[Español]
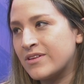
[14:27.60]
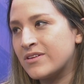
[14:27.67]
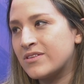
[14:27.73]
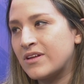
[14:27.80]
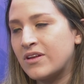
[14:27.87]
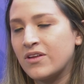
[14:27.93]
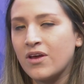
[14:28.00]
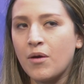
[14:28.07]
que
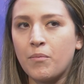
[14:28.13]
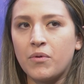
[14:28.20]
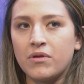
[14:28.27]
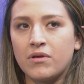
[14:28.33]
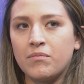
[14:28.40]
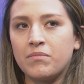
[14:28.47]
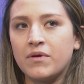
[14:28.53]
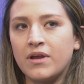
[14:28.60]
tenía,
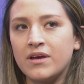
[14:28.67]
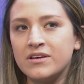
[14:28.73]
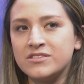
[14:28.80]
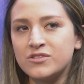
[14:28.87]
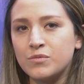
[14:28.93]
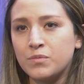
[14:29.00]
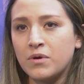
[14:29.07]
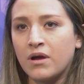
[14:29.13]
porque para
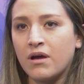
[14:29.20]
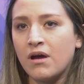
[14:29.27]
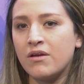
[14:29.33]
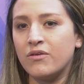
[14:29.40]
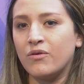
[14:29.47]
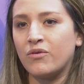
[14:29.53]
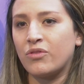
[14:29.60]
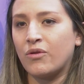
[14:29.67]
esa época
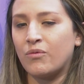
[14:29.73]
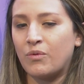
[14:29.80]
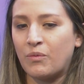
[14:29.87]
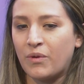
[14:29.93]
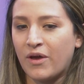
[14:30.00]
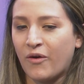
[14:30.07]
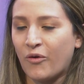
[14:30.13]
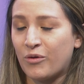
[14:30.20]
yo no
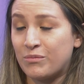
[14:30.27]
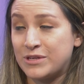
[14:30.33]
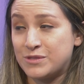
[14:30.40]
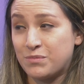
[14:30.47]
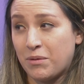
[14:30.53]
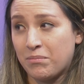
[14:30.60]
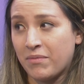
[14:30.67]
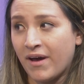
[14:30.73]
vivía con mis
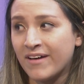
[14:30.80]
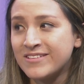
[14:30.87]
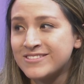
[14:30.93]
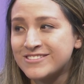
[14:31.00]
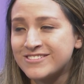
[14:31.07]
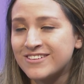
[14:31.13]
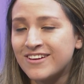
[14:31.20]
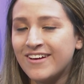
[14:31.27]

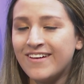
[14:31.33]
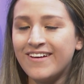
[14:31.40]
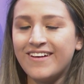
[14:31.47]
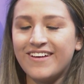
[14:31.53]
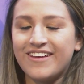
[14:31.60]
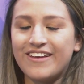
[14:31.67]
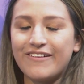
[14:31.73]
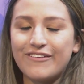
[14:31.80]
papás.
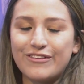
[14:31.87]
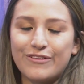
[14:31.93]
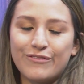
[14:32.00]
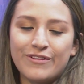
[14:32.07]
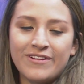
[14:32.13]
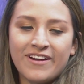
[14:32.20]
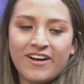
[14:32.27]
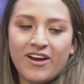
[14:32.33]
Y cuando
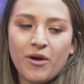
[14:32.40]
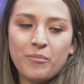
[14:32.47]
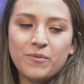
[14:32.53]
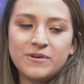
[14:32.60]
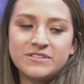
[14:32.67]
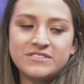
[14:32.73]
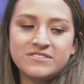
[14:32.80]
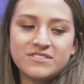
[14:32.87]
vine acá,
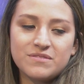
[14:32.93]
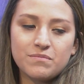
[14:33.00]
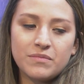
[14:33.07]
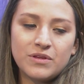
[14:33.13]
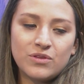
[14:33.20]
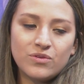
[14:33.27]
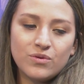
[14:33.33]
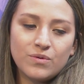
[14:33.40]
pues
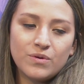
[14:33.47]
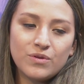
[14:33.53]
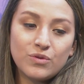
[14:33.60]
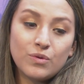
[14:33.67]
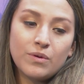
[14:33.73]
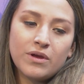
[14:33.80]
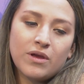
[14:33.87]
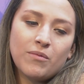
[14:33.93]

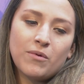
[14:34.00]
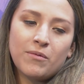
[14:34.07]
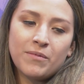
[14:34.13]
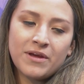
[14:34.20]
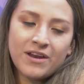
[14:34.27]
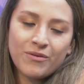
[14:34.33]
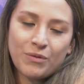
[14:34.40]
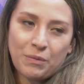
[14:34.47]
tuve, que
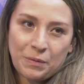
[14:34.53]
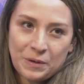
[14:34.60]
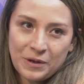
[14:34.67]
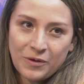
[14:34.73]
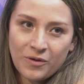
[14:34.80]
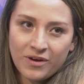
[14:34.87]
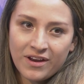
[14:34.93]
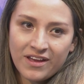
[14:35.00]
volver a vivir
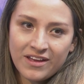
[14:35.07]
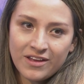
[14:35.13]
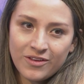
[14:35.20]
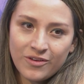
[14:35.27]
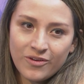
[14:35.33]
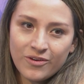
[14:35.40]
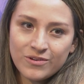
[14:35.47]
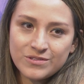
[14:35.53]
con
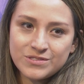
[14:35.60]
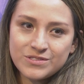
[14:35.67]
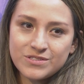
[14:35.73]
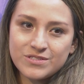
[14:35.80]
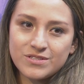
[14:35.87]
ellos,